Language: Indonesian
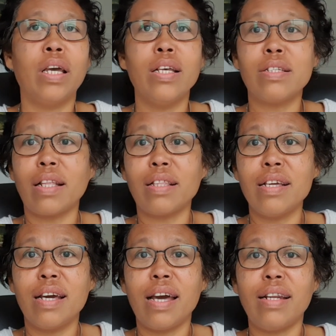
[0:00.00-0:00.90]

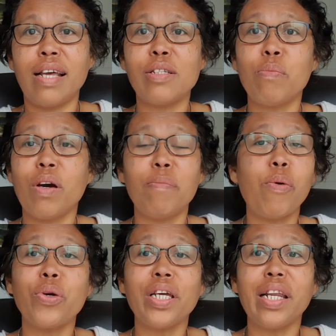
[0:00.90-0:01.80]
settingan nah semua
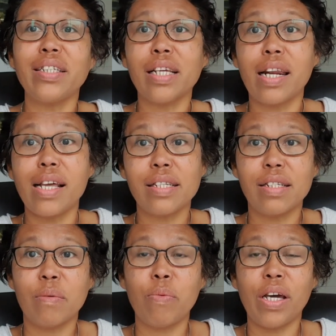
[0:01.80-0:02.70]
pokoknya dasar-dasar
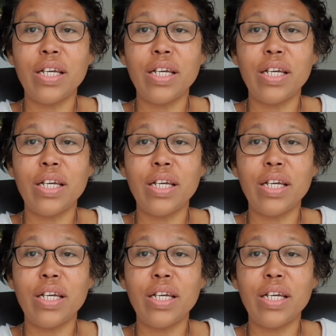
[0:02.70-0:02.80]
semua